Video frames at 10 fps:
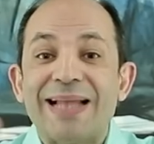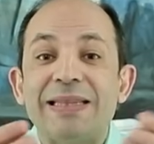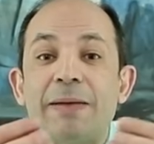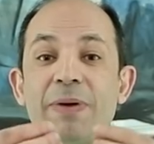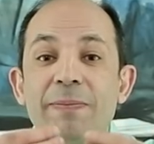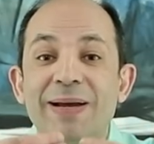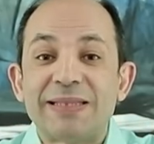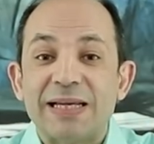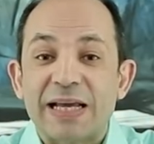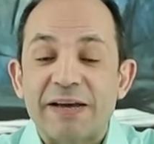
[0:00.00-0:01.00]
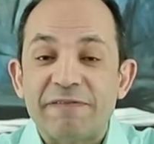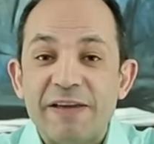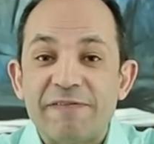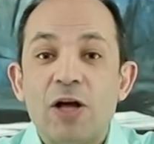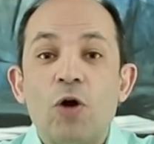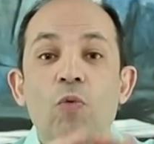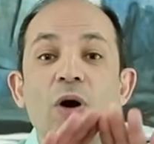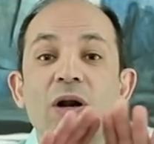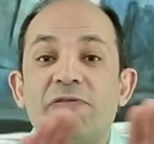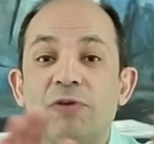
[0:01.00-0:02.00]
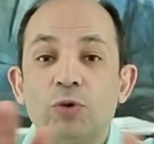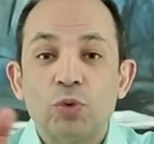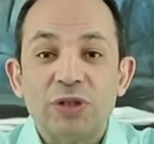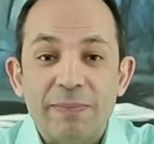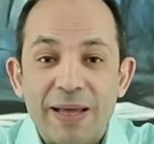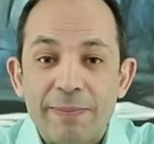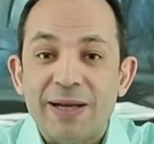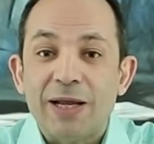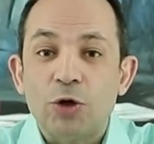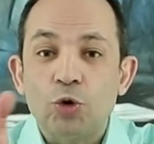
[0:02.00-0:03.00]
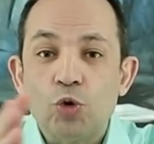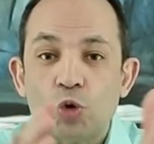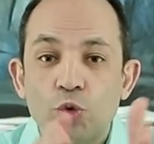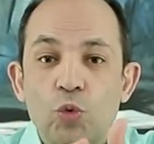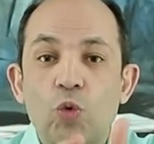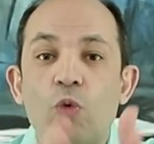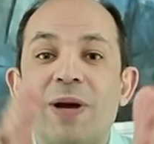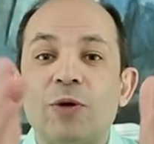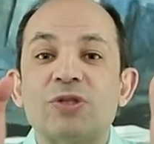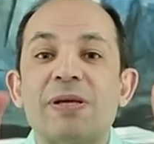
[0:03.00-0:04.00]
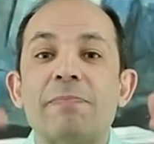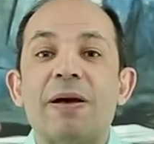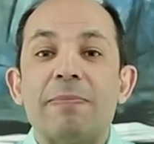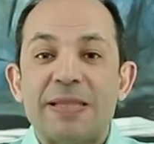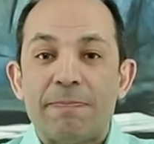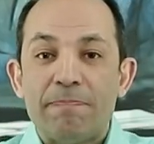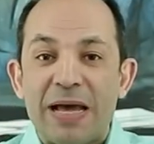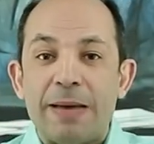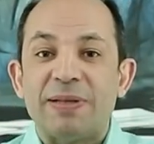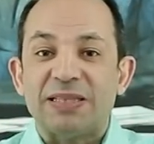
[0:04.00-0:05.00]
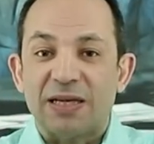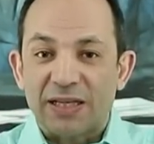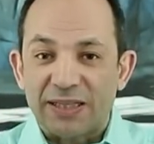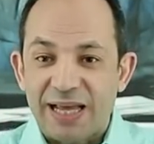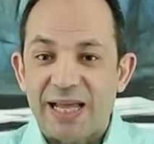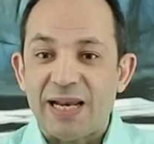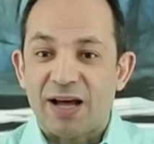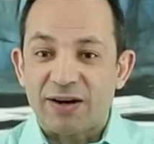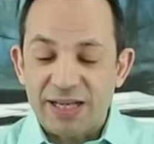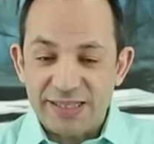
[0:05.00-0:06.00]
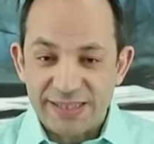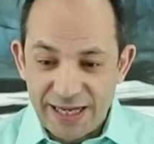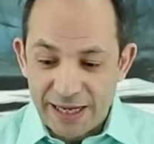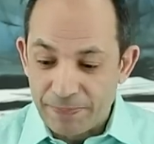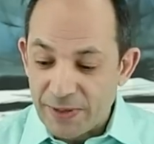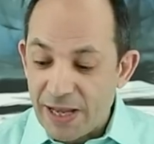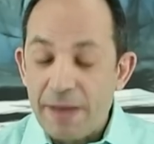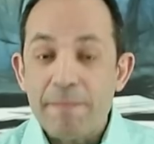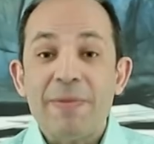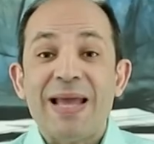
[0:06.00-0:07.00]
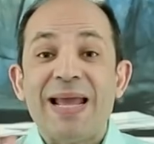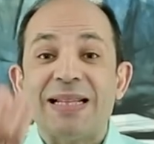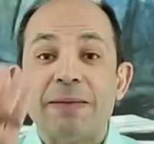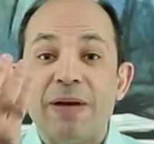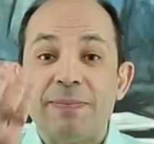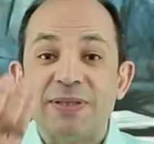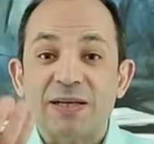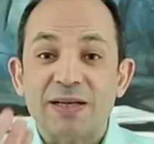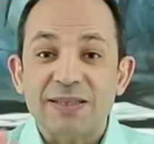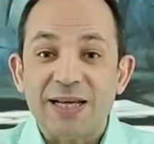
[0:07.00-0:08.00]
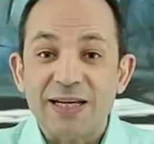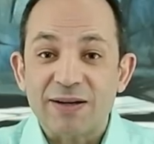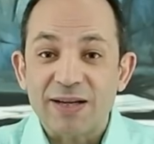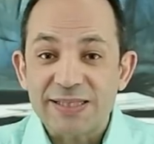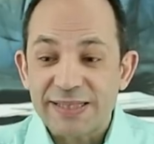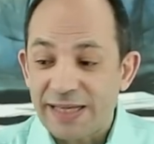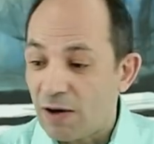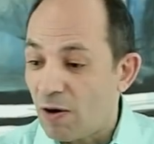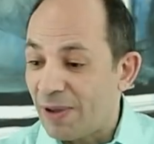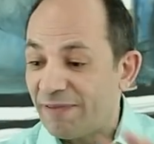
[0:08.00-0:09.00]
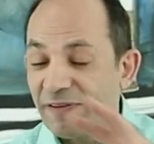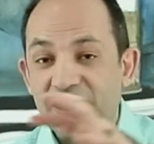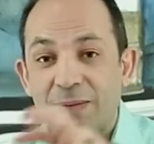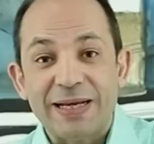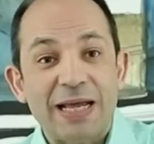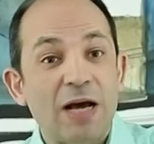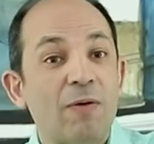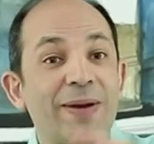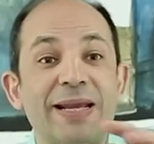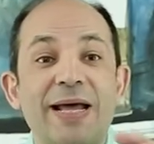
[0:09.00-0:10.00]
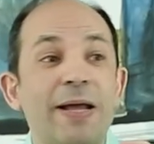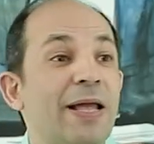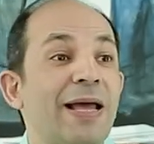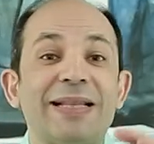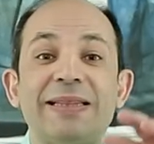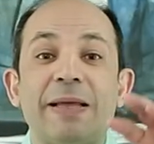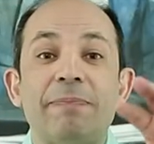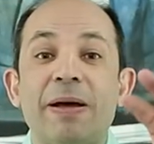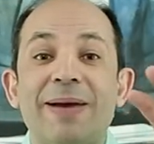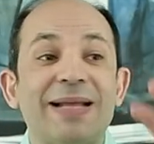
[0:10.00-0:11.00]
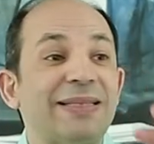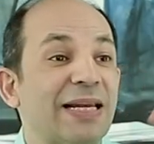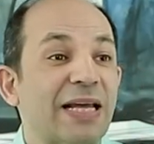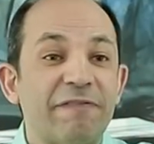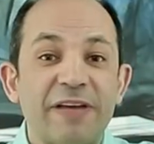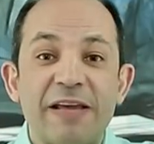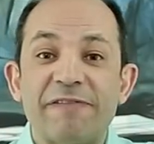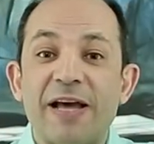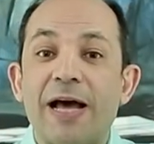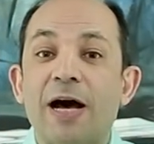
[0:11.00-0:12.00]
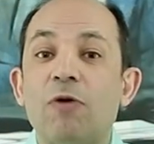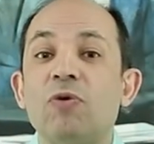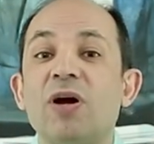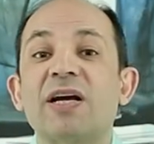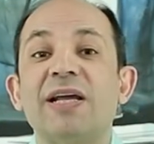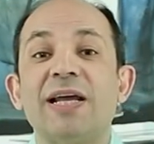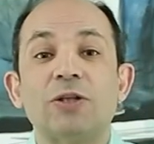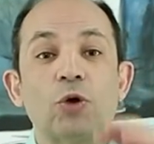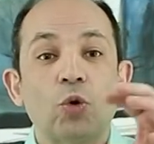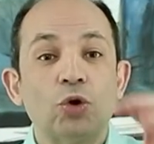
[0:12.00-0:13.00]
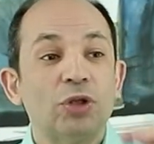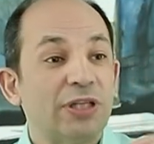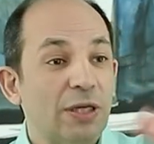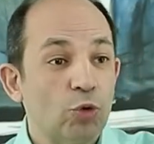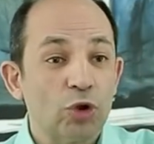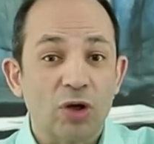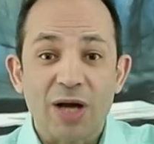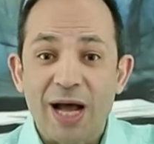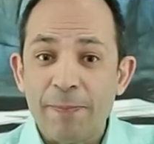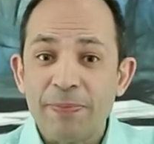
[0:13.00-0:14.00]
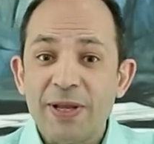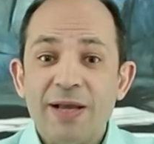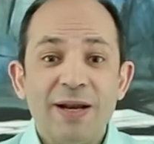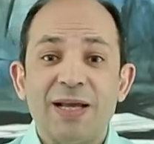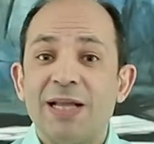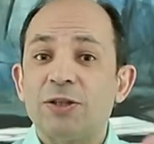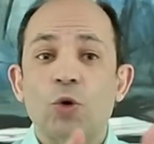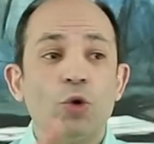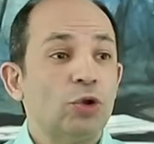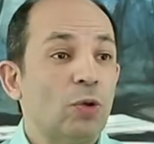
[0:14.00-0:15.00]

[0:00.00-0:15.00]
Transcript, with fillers: الدبابات الخفيفة ورفضوا تماما أن يعطوه ما يسمى بدبابة القتال الرئيسية ما هي دبابة القتال الرئيسية وما الفرق بينها وبين الدبابات الخفيفة أو ناقلات الجند المدرعة ناقلات الجند